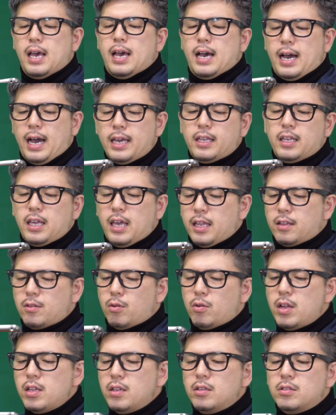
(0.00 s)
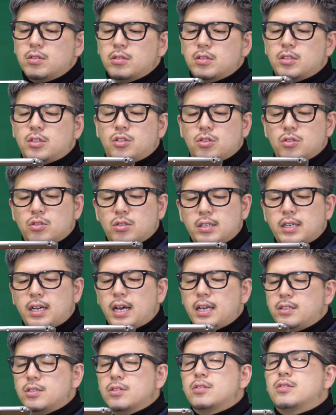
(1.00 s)
はい、えー、トレンド数字じゅっか
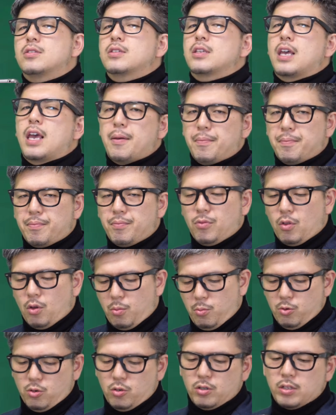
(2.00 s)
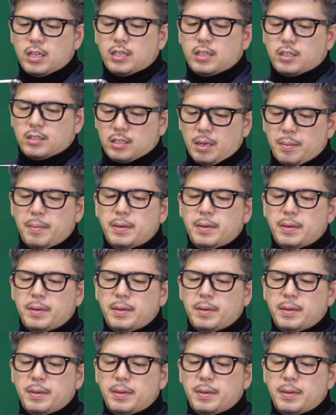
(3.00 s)
い出現のものなんですが、